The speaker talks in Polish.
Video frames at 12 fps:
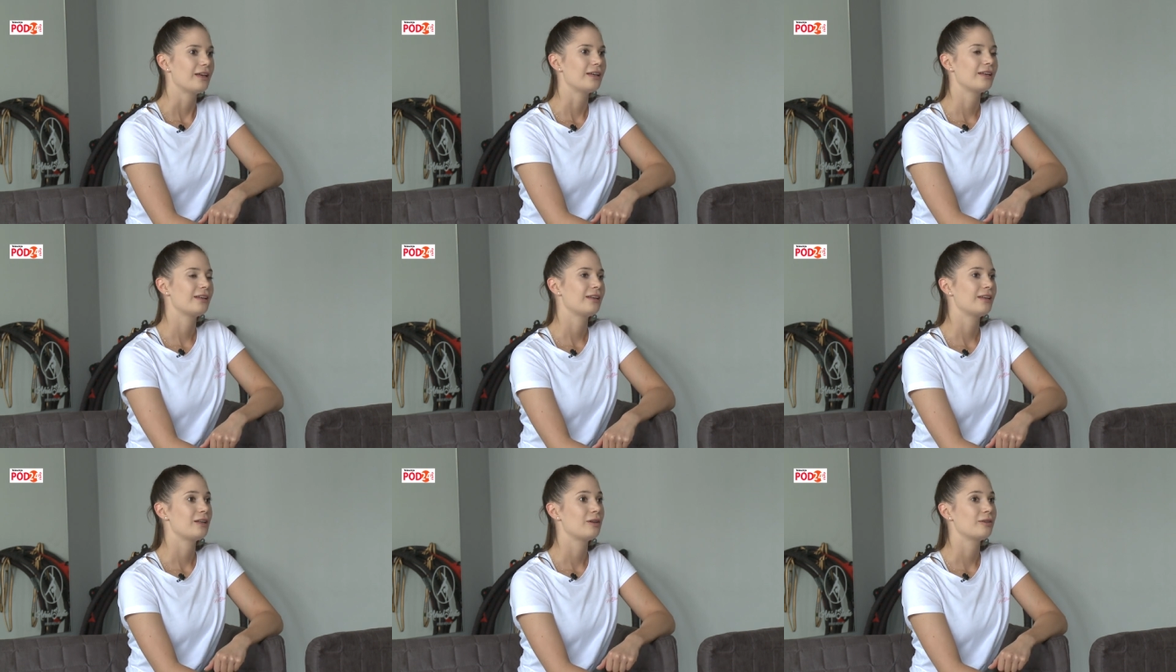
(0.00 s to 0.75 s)
Yy,
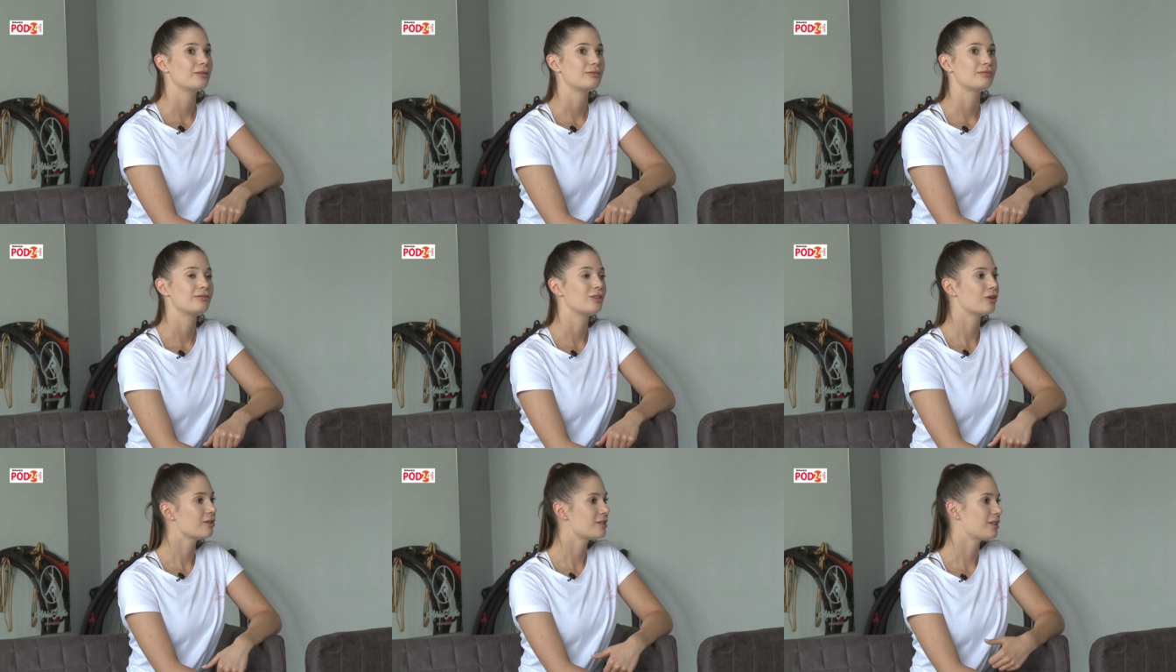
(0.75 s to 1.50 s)

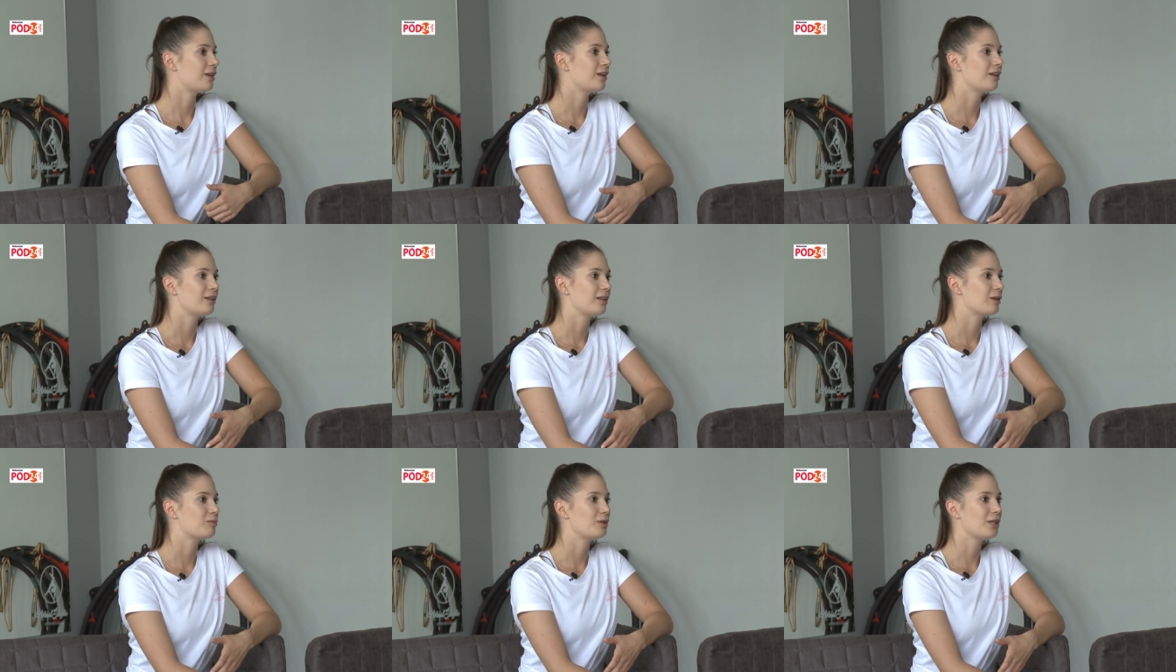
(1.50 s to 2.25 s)
do końca
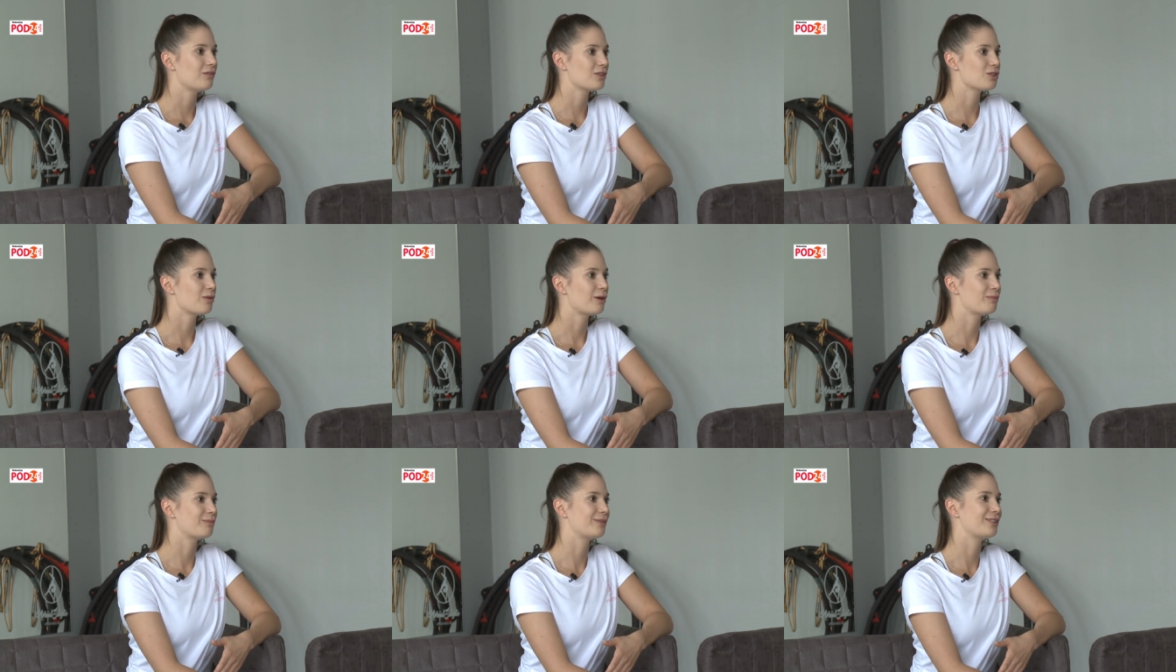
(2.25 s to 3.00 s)
jakby nie
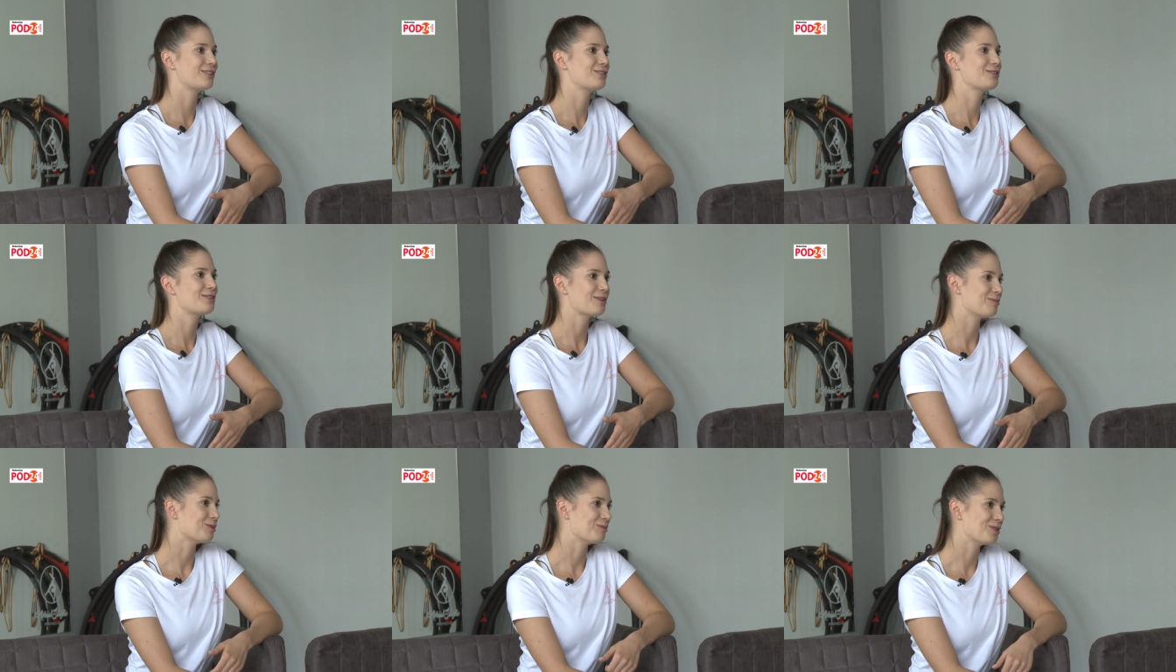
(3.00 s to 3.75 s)
wierzyłam, że
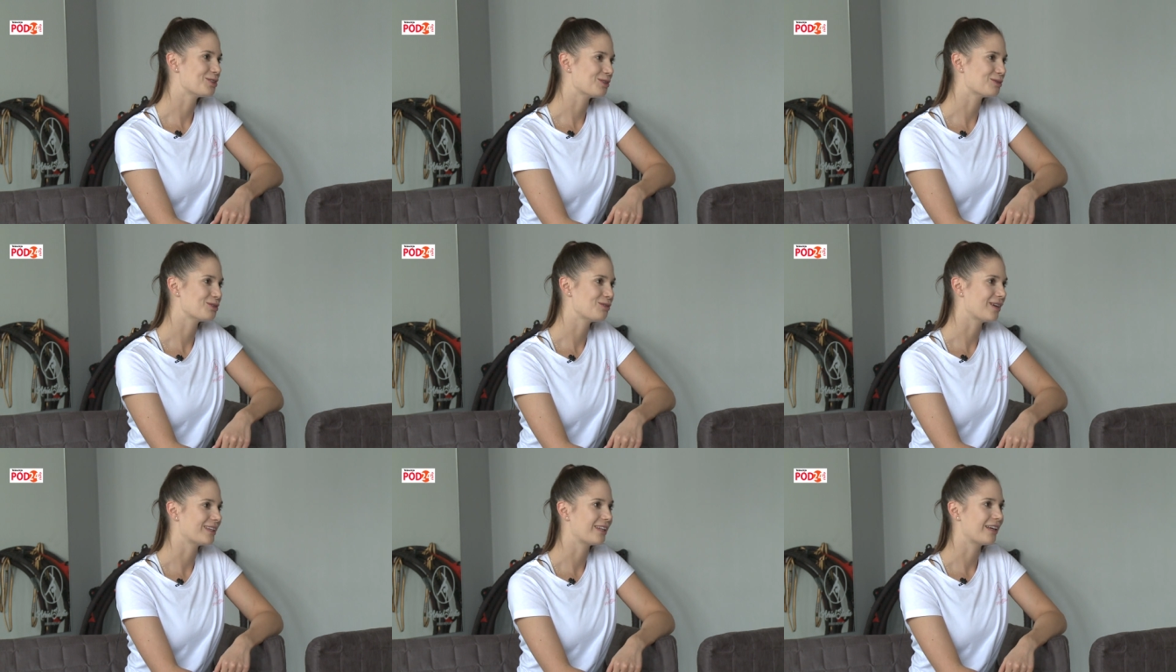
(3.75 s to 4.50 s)
zostałam tą mistrzynią
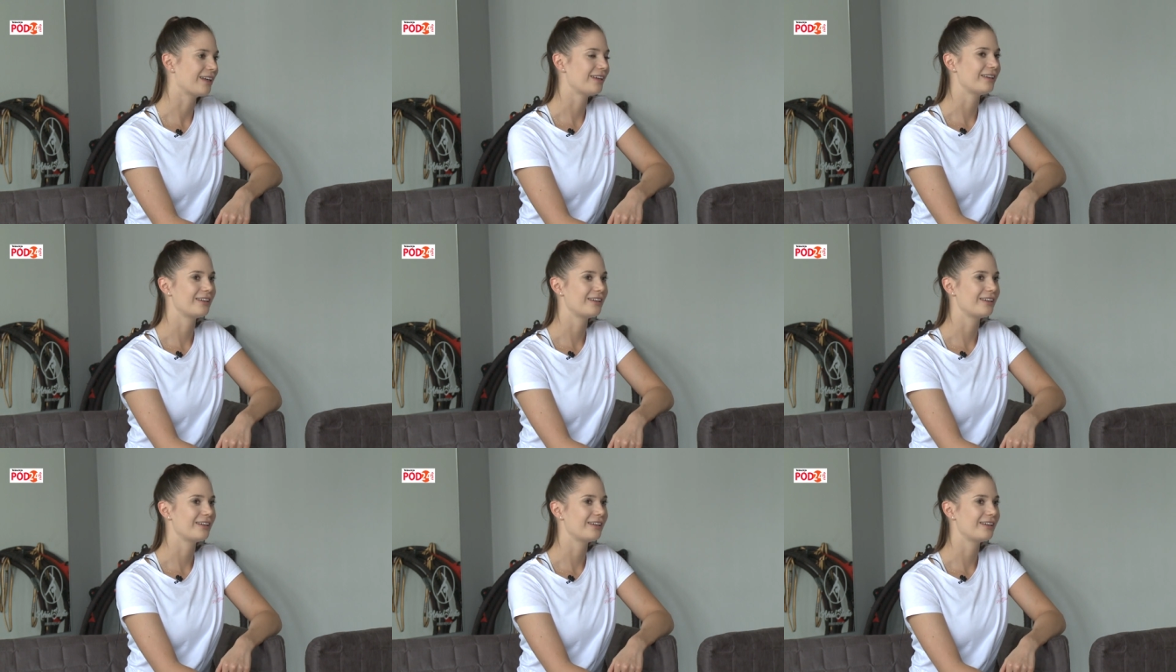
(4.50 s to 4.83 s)
świata.